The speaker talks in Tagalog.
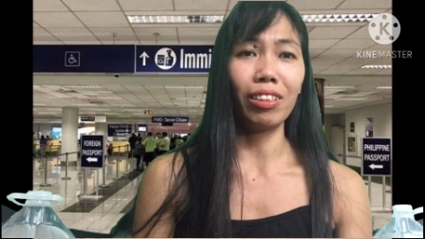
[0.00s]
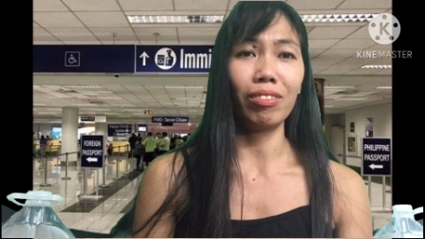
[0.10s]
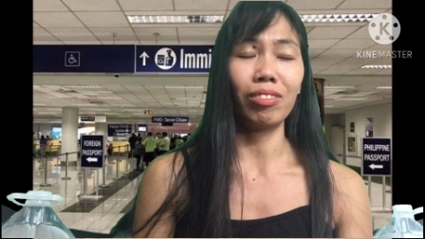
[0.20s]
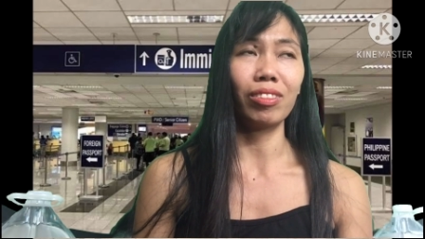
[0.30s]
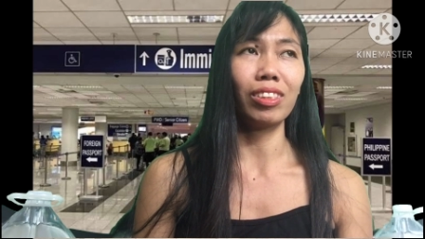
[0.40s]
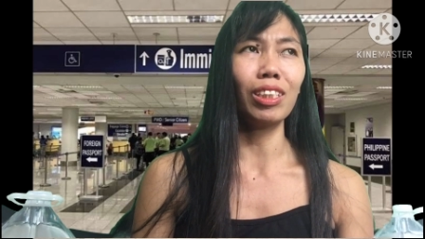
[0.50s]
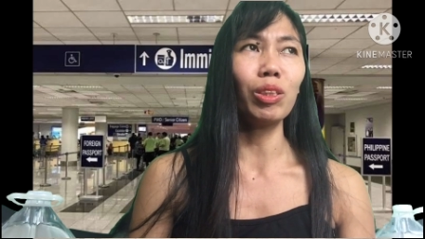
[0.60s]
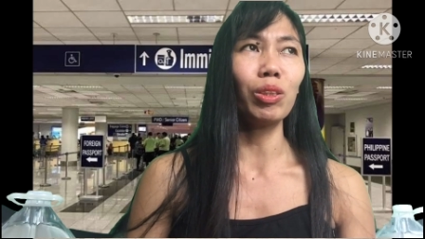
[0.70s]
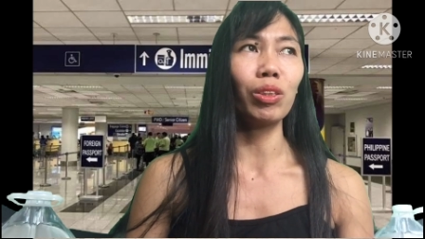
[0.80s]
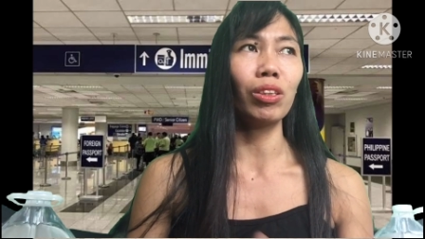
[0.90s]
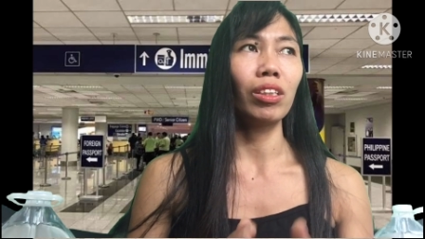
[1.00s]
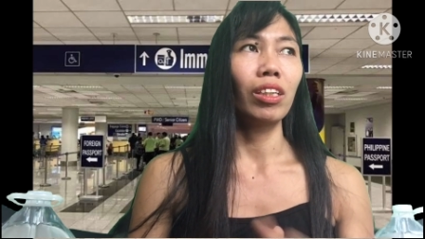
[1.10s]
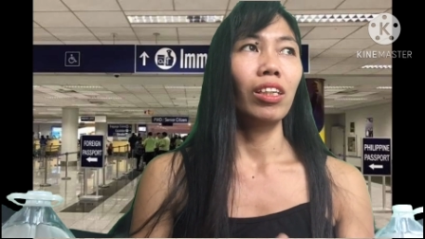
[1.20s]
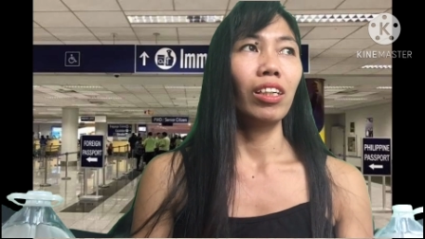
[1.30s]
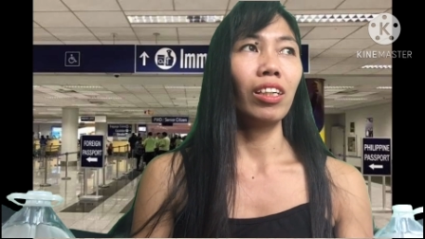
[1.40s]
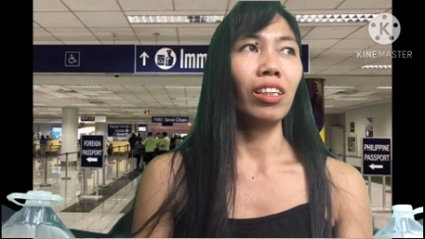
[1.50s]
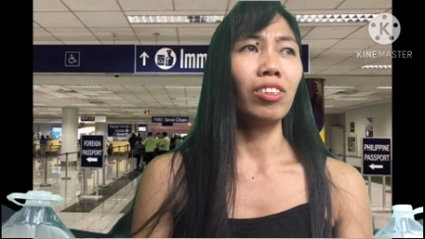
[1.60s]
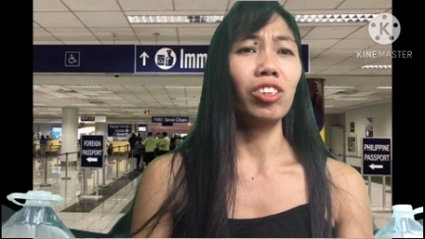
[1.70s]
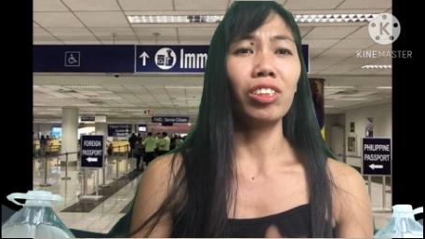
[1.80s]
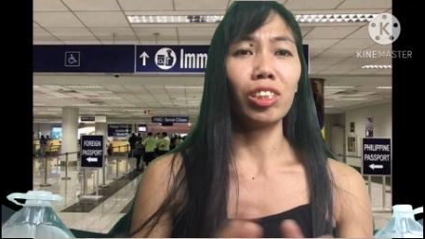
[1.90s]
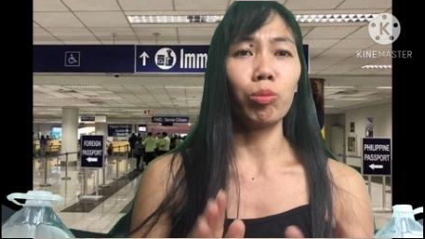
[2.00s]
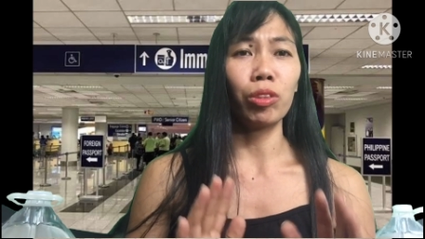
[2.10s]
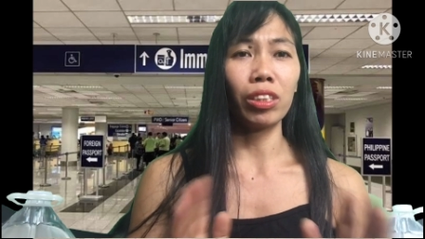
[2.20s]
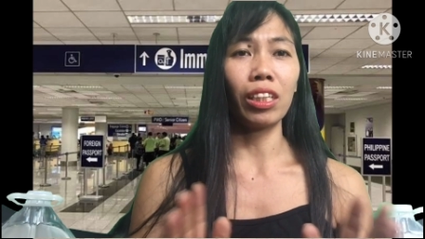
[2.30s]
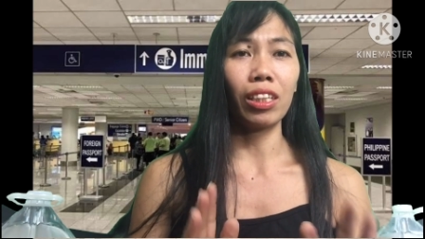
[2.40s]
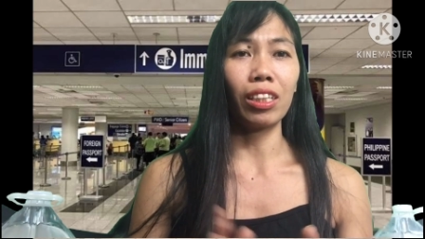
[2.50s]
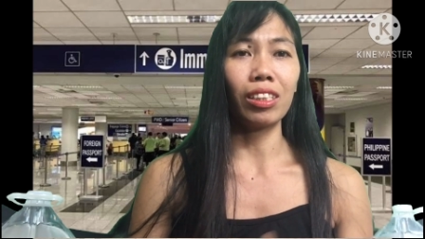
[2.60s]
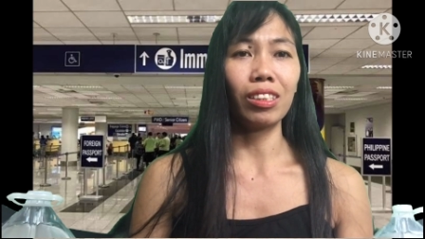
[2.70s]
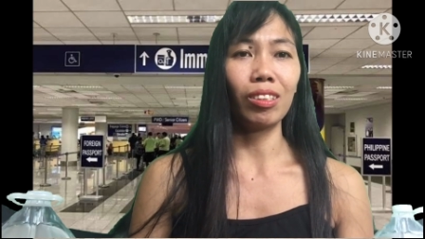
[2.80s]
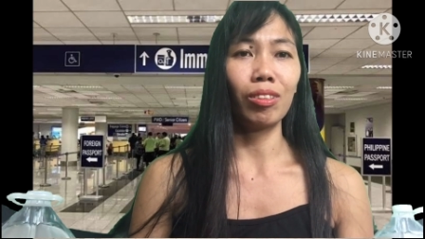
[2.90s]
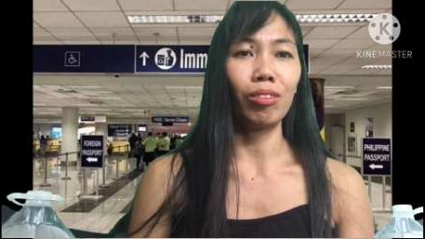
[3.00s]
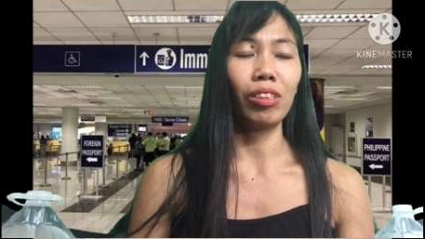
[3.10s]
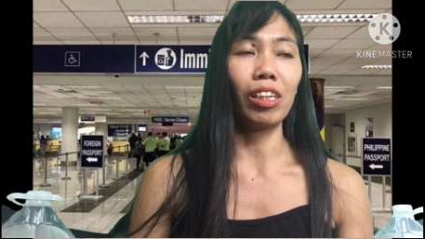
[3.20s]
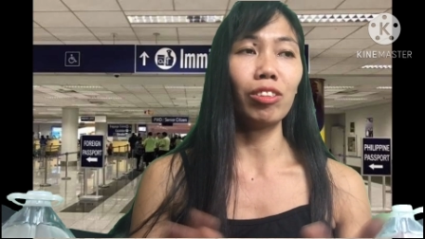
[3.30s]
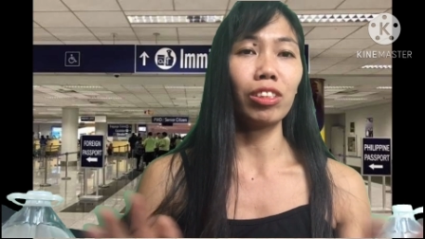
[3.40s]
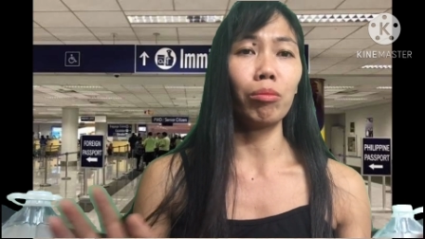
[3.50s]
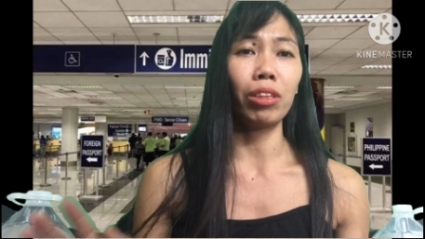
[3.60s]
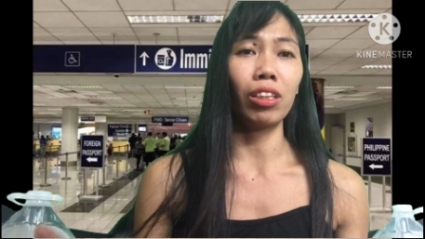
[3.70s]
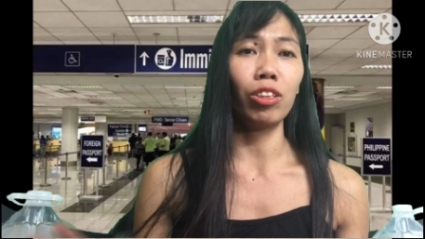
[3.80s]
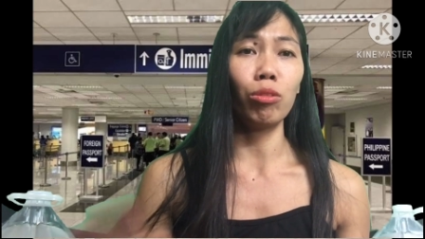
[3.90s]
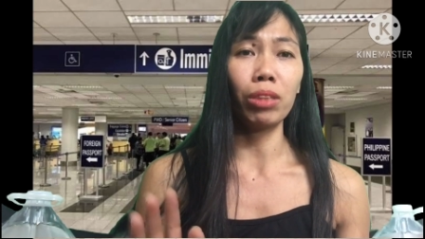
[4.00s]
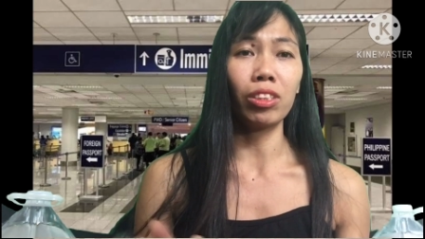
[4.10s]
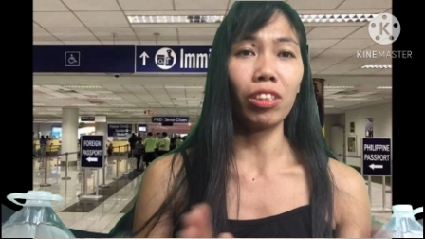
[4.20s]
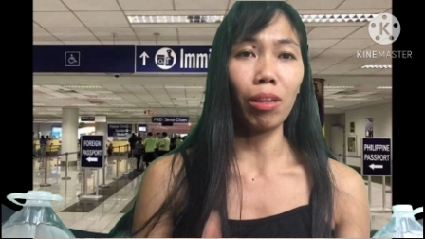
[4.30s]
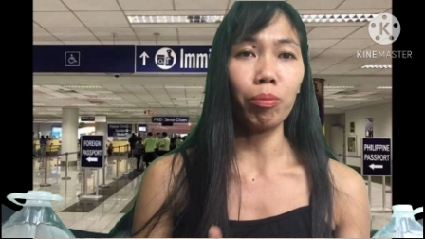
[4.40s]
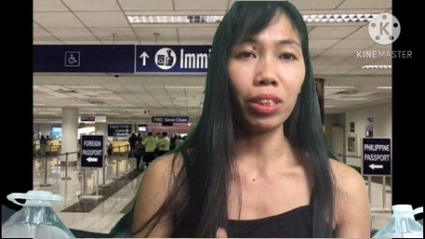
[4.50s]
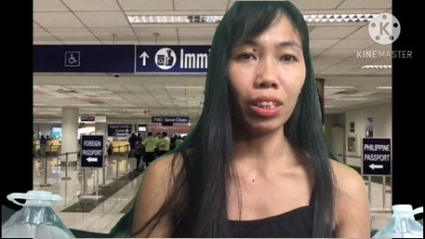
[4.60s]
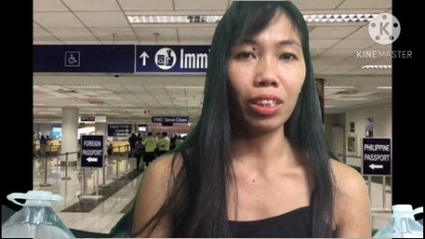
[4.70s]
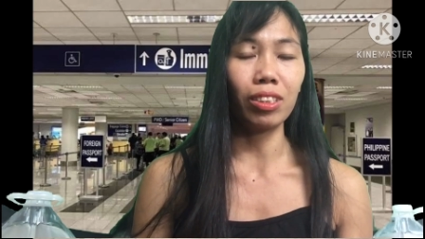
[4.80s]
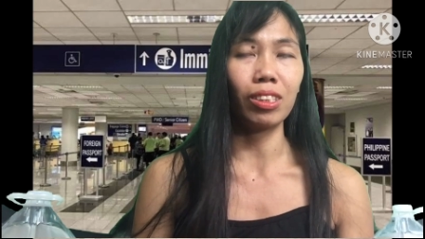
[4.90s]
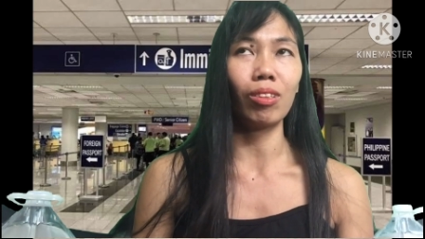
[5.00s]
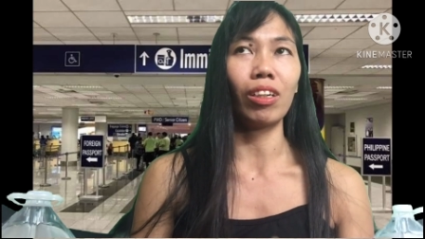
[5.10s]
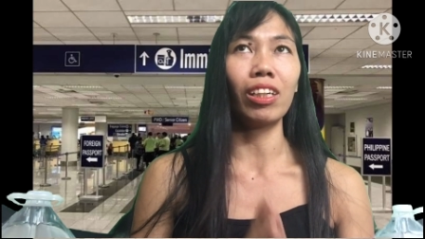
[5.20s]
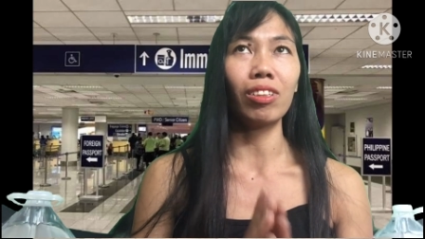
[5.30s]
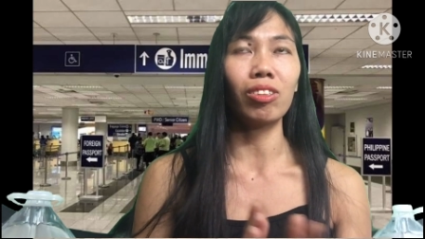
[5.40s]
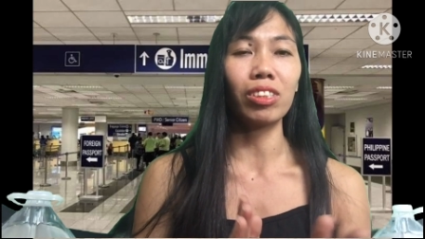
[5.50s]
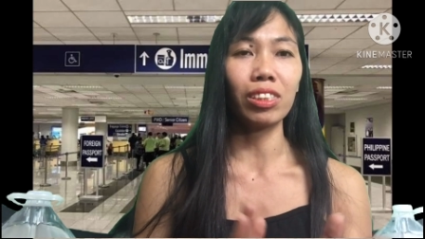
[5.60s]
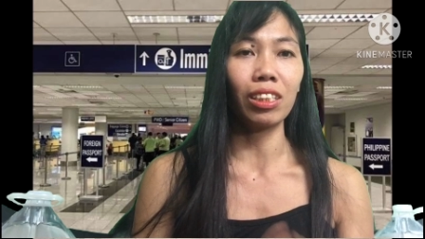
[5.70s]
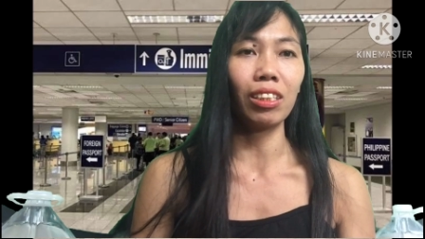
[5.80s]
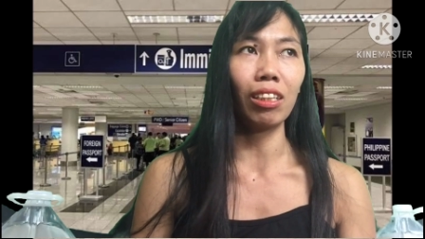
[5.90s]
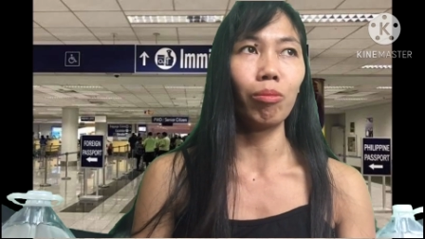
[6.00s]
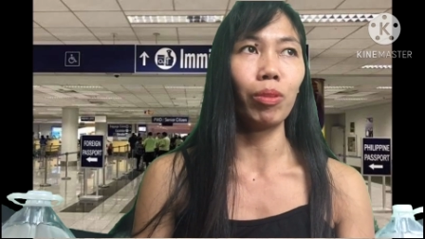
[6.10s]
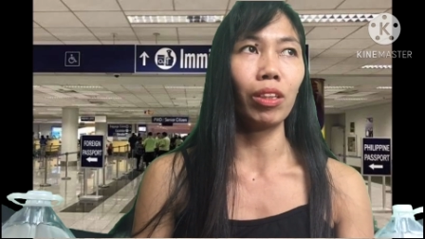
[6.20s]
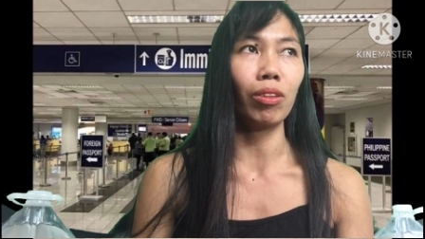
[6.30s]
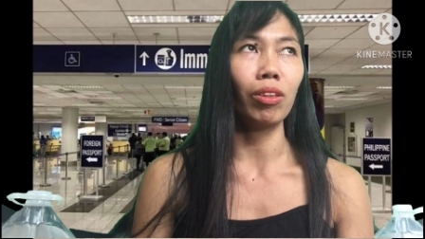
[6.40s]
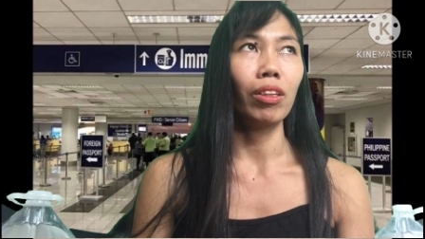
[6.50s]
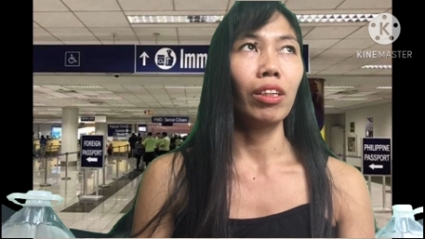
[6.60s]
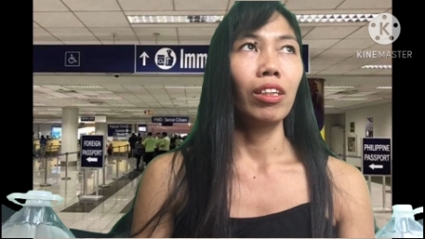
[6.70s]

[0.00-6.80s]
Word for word: Uh, siguro, uh, they just protect us, you know, lalo sa mga human trafficking. So, I understand that, pero